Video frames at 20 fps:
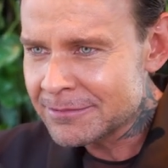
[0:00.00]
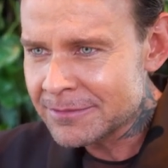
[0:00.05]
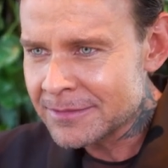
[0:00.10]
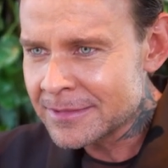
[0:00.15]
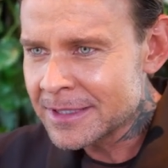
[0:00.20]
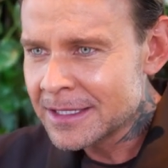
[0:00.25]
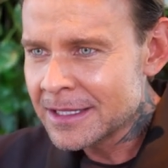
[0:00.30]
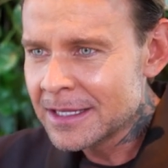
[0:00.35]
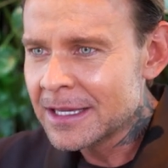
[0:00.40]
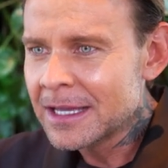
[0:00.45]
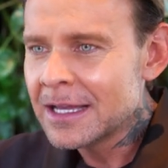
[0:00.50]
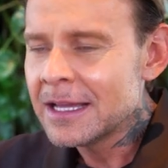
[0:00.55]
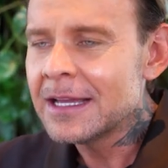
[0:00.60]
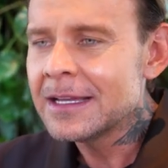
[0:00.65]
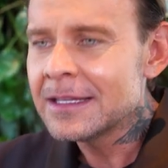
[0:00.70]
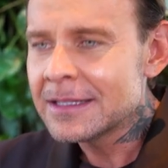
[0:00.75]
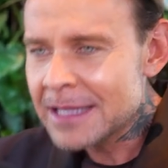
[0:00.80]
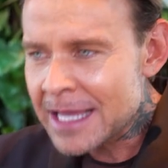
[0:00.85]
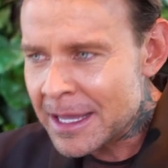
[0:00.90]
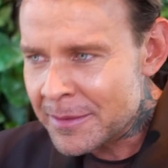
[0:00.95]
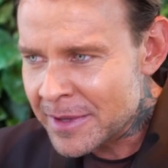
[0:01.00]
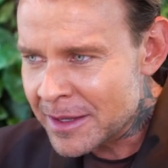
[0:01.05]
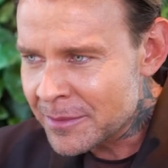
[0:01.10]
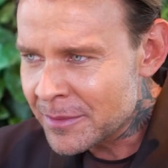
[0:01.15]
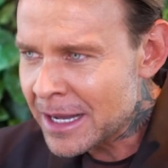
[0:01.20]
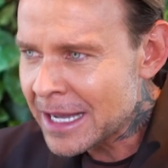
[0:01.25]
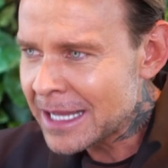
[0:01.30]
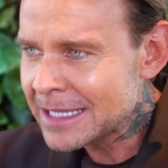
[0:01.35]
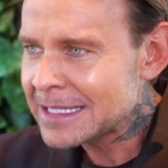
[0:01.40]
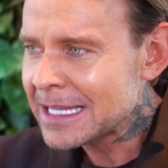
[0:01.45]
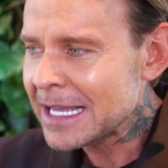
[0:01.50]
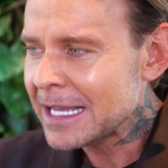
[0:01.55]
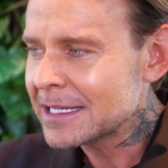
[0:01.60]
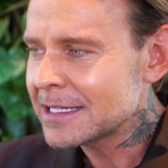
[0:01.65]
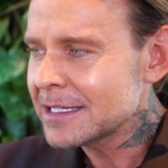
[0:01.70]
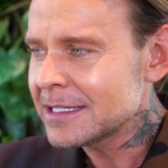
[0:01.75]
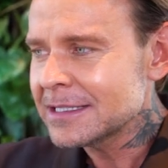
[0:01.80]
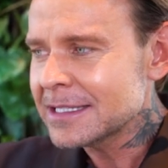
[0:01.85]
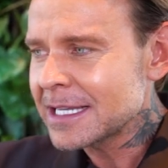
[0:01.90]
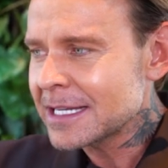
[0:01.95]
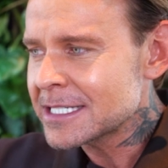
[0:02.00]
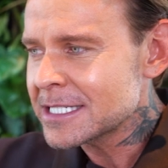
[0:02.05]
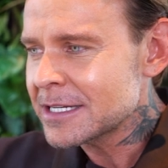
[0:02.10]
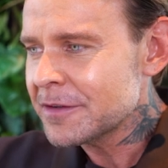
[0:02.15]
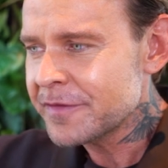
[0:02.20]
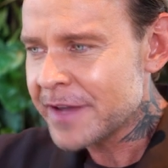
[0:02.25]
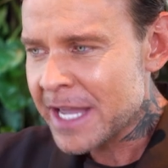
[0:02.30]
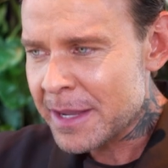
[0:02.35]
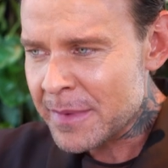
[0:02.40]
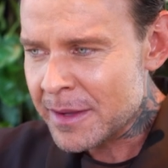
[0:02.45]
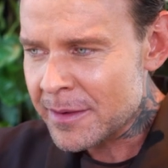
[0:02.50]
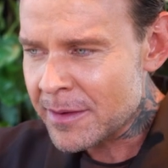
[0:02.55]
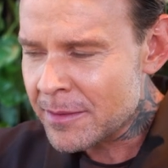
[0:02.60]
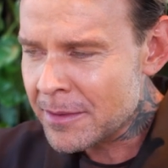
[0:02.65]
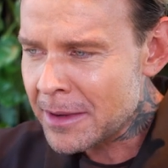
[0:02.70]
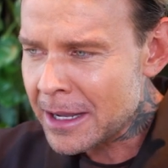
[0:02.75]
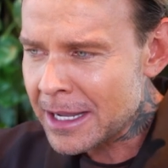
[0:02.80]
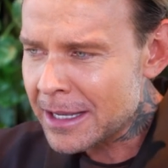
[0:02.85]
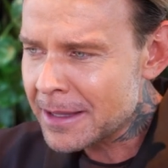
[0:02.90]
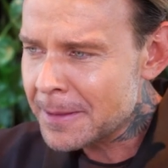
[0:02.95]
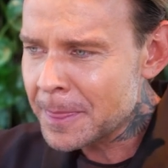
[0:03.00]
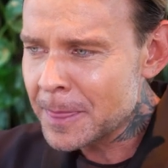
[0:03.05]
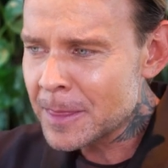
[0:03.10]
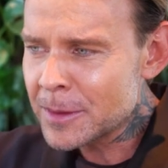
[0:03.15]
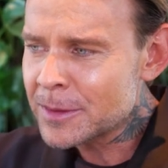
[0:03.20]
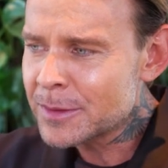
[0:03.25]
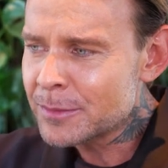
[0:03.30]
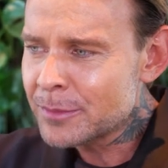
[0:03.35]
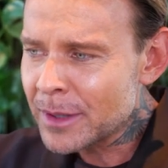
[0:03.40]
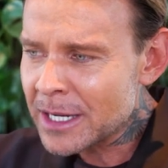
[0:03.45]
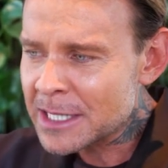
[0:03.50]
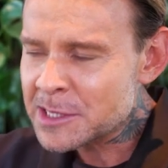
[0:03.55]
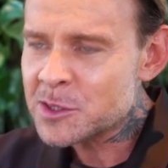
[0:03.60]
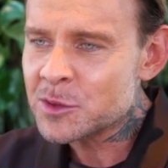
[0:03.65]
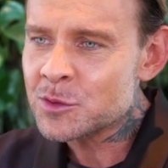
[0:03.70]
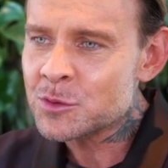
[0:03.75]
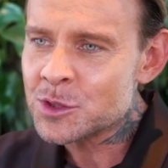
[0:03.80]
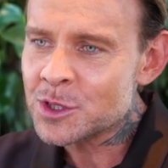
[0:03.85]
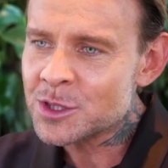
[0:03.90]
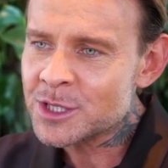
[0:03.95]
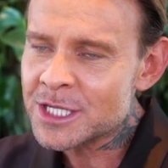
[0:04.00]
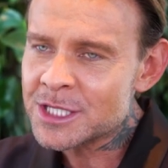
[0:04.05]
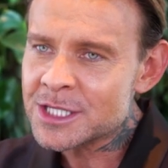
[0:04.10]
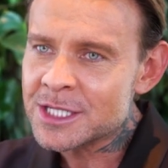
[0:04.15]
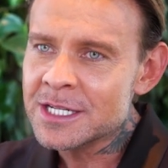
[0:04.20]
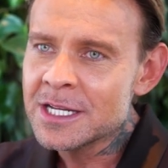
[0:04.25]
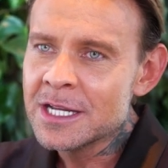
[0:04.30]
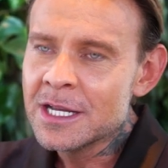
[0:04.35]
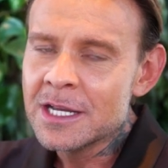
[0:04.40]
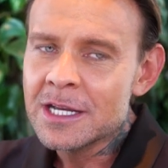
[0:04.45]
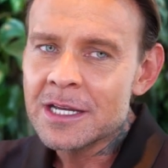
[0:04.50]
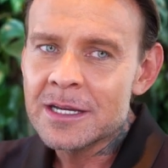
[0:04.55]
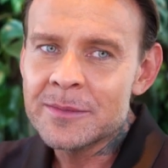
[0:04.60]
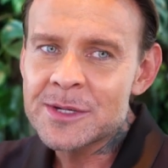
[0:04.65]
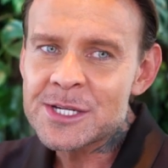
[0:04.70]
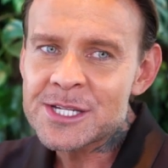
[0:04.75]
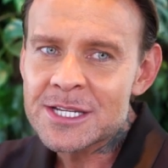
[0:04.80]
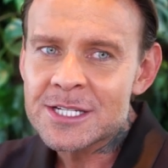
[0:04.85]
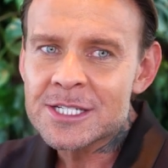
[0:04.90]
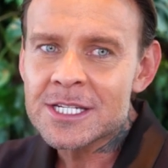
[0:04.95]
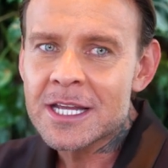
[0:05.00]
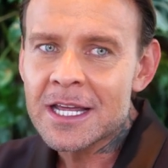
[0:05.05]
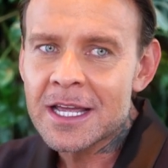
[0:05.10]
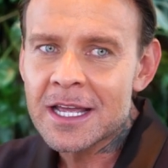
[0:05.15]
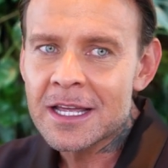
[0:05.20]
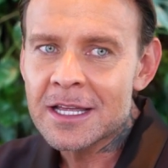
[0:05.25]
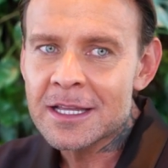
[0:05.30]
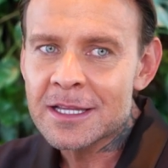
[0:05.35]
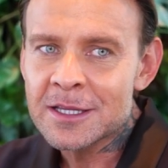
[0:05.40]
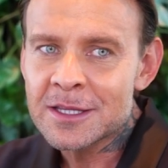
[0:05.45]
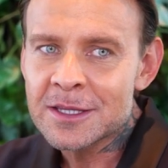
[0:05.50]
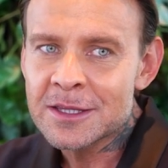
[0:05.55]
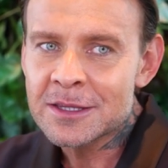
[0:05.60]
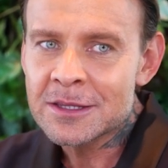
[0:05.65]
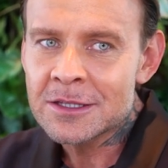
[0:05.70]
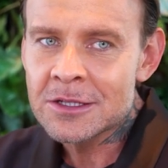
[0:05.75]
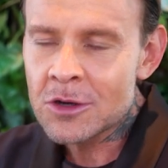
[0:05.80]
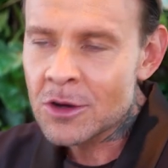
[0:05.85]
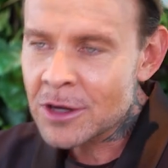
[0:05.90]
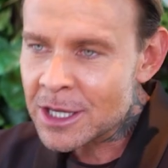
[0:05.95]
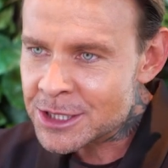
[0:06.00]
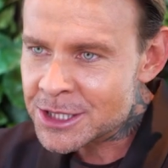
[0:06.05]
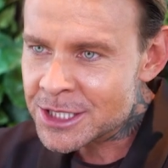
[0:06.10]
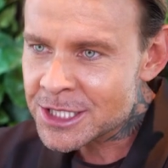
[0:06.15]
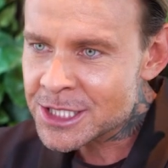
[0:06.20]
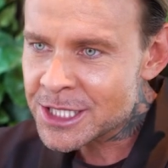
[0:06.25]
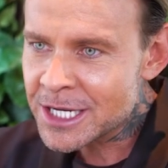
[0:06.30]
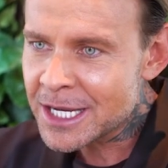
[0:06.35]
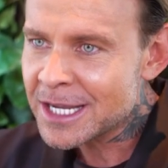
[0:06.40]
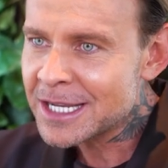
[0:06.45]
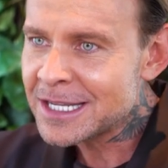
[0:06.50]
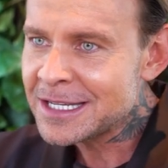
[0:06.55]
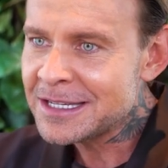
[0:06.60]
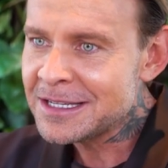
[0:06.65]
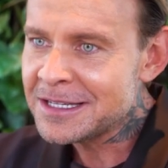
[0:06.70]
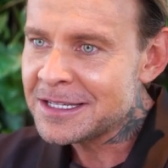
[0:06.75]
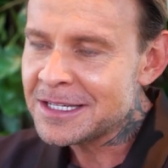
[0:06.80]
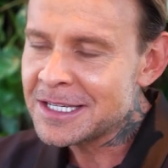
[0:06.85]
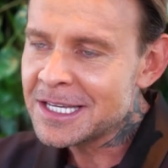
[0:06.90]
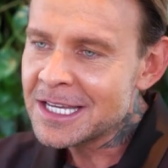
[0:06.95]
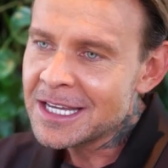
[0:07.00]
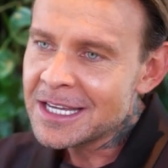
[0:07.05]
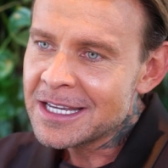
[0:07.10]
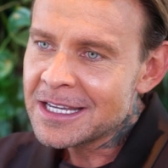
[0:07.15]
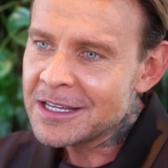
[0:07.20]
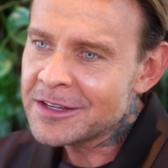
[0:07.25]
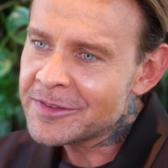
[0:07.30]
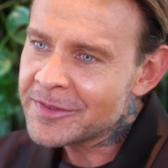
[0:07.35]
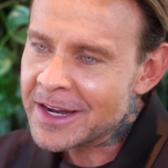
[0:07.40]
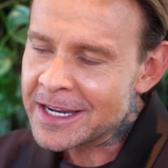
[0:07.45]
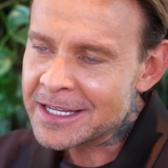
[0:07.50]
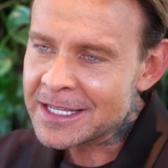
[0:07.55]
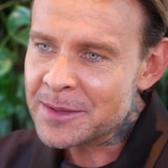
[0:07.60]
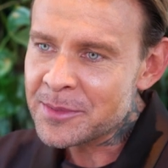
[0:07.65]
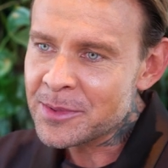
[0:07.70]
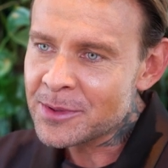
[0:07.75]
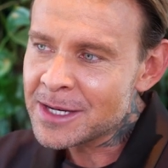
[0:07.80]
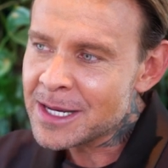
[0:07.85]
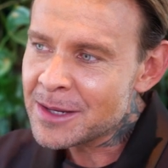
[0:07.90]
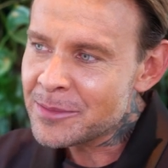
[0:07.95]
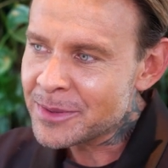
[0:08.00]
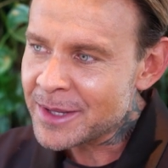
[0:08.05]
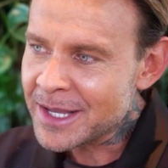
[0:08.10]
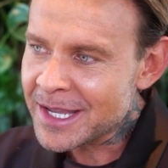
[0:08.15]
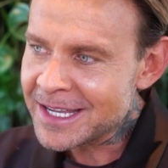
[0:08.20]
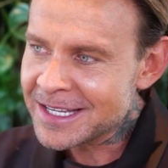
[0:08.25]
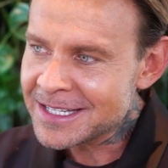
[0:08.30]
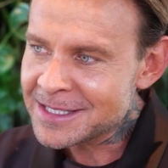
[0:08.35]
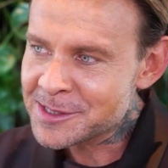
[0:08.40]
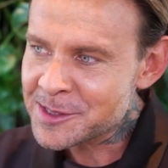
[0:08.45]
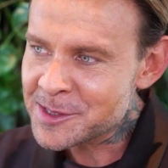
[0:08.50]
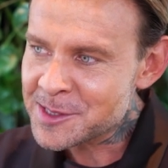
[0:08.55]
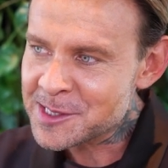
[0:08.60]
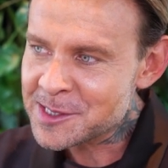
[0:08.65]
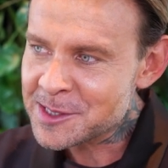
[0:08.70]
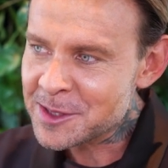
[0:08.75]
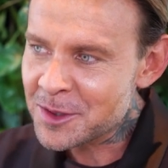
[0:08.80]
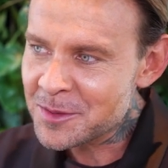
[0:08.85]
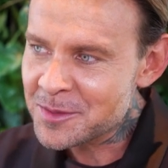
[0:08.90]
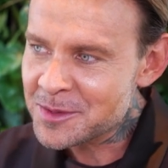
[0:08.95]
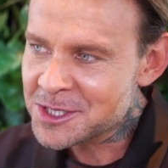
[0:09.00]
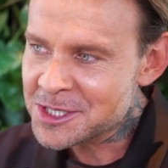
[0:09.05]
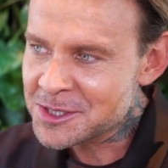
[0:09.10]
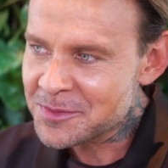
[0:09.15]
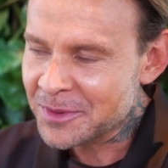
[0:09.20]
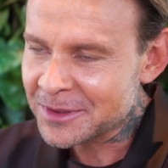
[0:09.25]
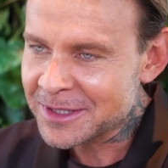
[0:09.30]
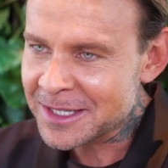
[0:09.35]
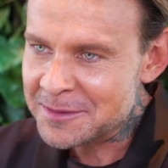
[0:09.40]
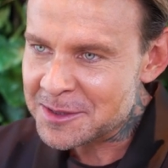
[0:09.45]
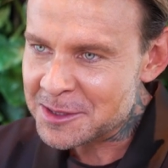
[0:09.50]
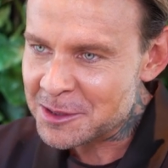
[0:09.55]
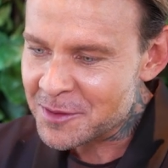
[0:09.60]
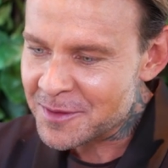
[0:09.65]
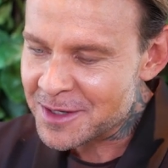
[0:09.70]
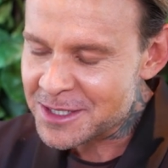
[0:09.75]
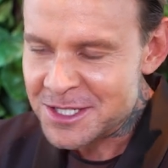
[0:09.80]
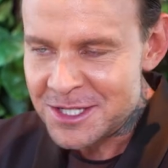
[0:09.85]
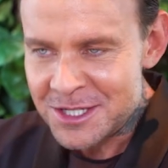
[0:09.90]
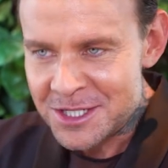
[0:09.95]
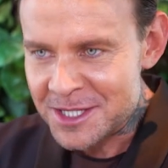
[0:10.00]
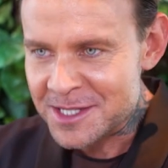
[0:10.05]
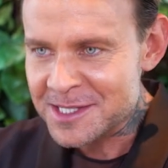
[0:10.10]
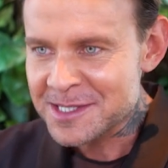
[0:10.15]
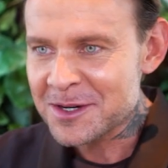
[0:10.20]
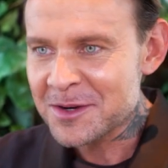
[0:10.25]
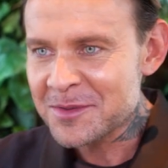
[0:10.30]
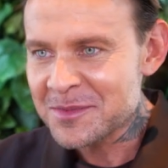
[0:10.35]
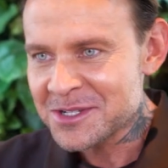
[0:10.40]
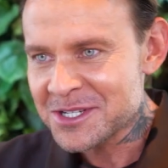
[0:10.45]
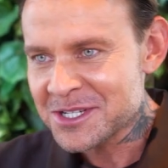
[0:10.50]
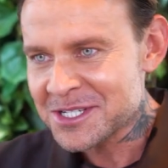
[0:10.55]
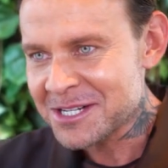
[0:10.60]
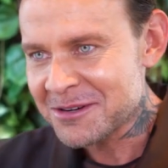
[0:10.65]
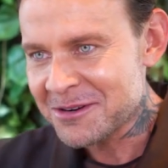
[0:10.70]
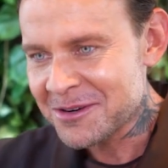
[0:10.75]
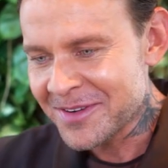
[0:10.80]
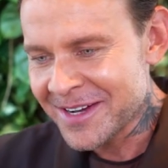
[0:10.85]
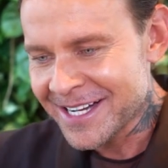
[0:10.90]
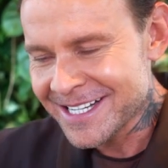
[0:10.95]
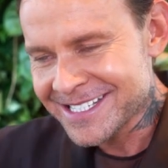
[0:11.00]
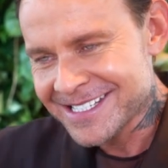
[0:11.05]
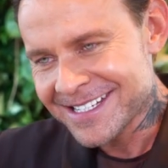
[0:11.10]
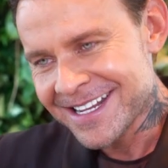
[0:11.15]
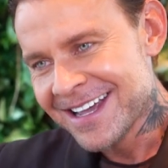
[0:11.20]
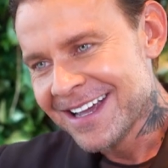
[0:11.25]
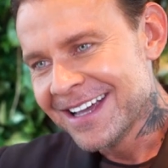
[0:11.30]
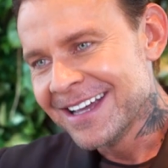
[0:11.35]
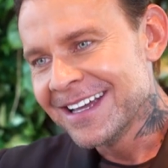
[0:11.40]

MMA. MMA, tak, także Fame MMA, bardzo dużo rzeczy. Myślę, że kocha życie i, i fajnie, bo lepiej coś zrobić i potem żałować, niż nie zrobić i żałować.